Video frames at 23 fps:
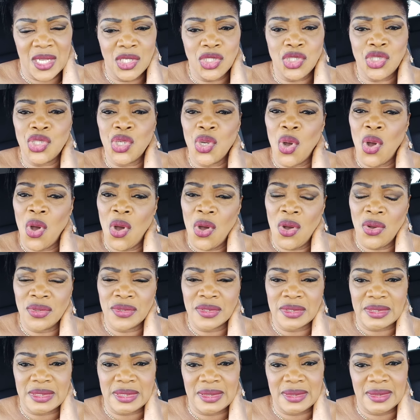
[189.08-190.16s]
Je
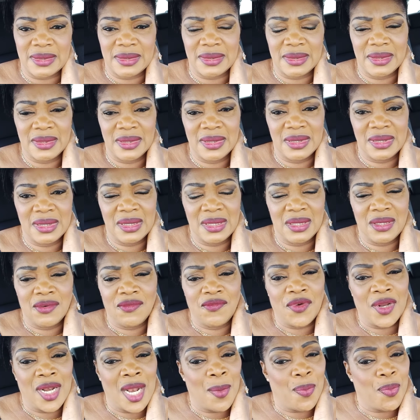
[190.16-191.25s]
honte.
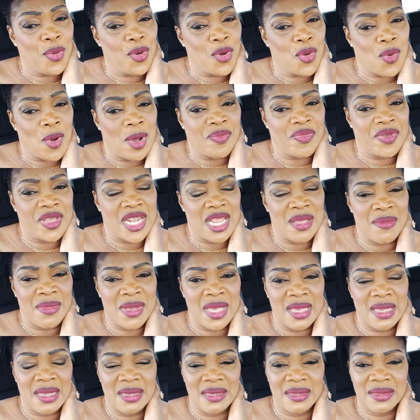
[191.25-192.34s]
Voilà pourquoi,
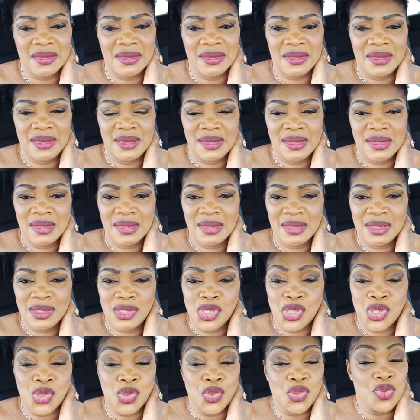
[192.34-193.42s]
bien-aimé,
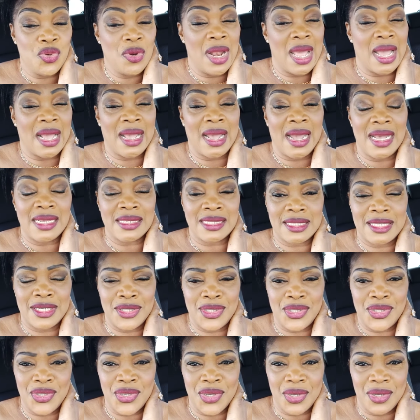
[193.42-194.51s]
sous la grâce de
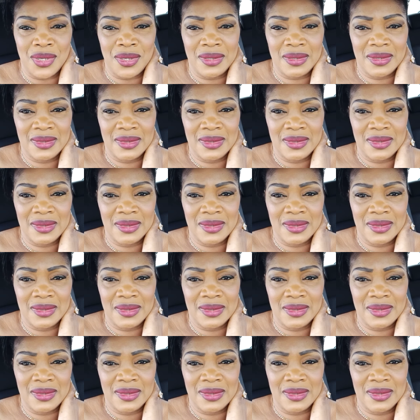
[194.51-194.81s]
Dieu,